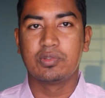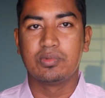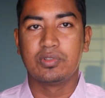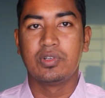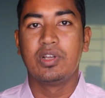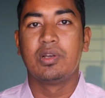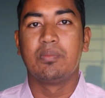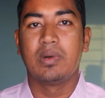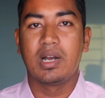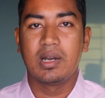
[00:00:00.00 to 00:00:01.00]
করব
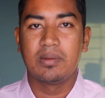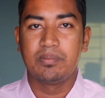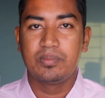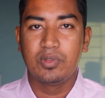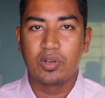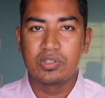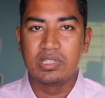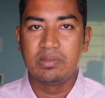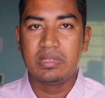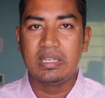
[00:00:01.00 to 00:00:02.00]
বা দশ দিন